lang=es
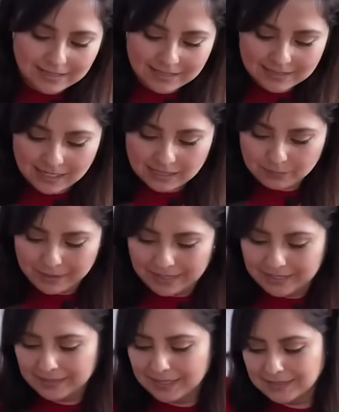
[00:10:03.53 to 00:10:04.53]
de estas
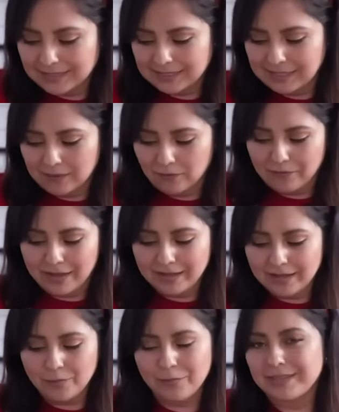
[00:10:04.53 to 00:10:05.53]
transparentes de
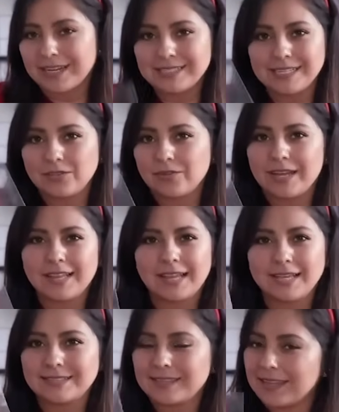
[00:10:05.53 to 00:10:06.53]
celofán que encuentras en todas
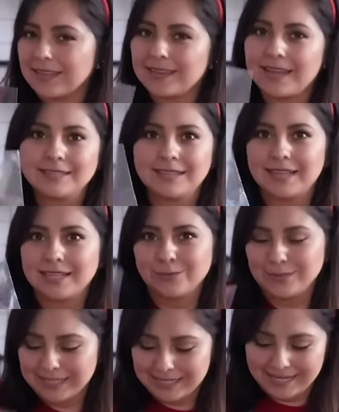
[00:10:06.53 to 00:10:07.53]
las tiendas, en
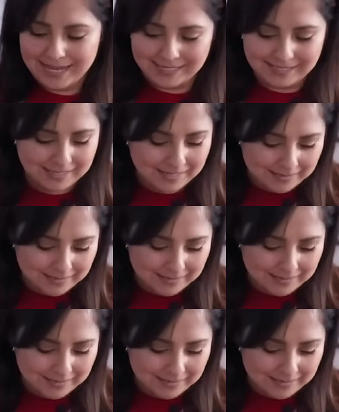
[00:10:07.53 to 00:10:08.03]
las dulcerías.